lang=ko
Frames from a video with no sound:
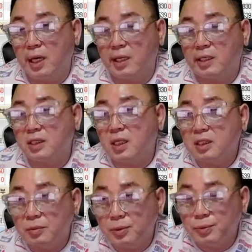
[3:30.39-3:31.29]
근데
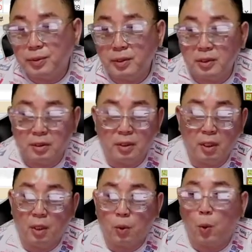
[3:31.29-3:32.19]
그 부분은
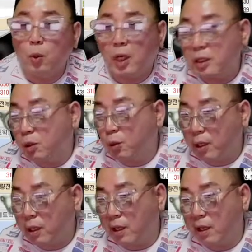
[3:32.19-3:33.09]

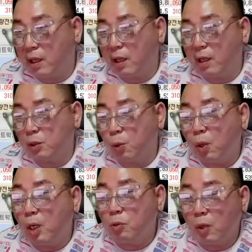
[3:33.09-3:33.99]
고난도의
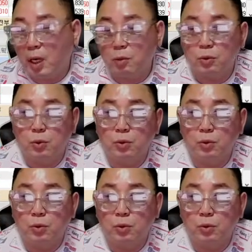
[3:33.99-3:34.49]
노하우하고